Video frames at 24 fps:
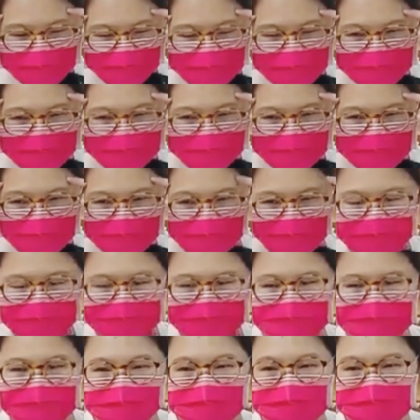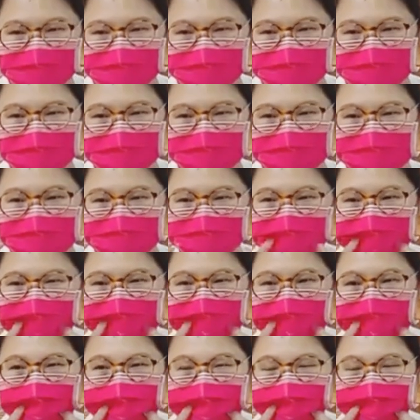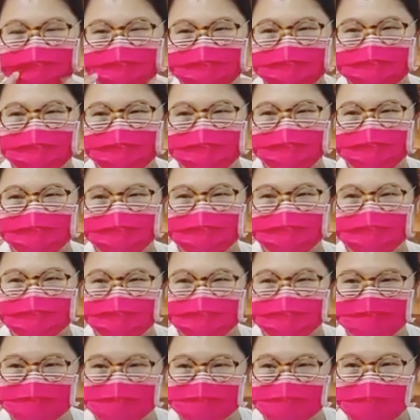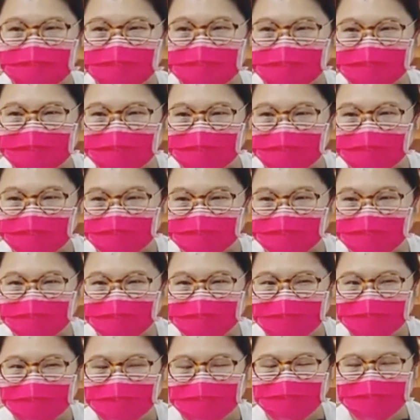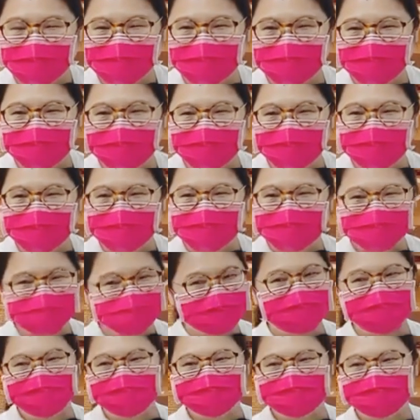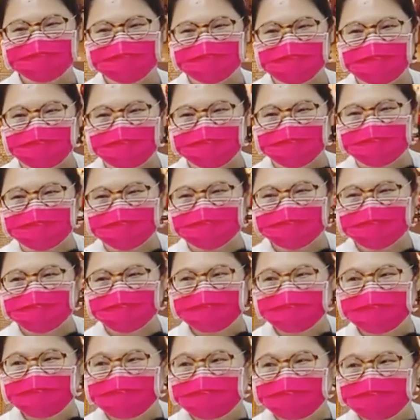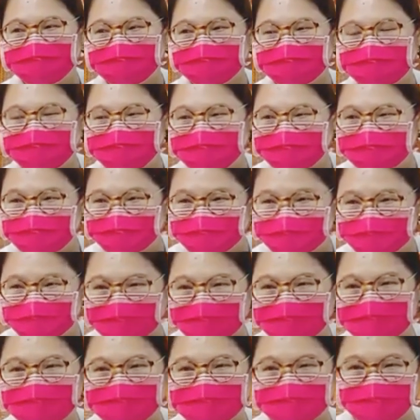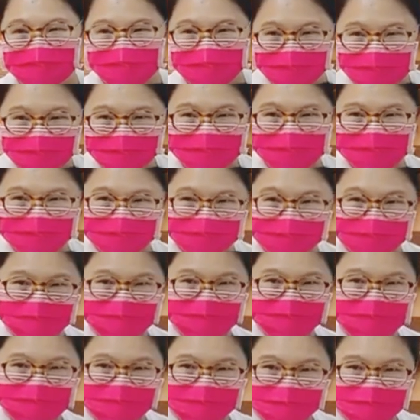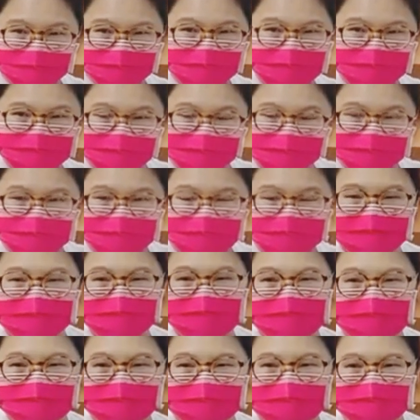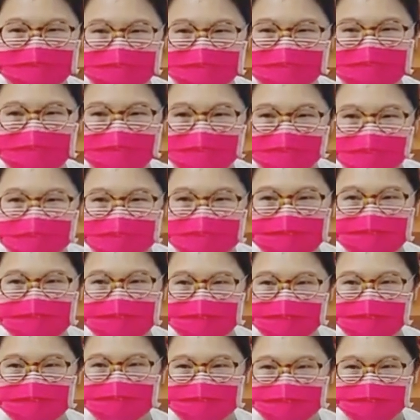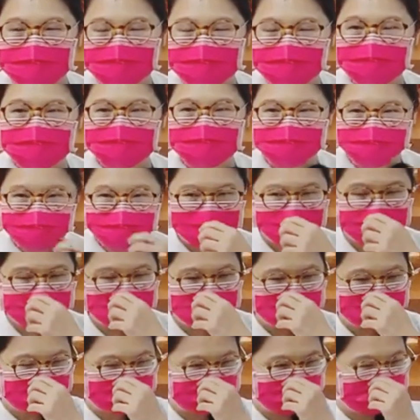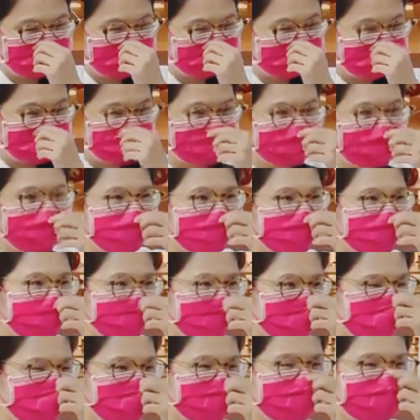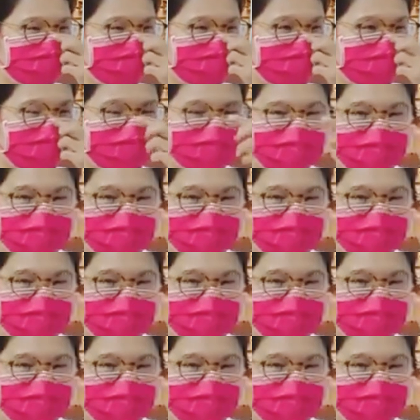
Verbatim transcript: 知道后面为什么会有瓶颈，然后呢，他大概就是在这边有瓶颈，因为他在家里很认真练，他真的非常认真的练，可是来到道场一句都不会唱，卡住。我问他说，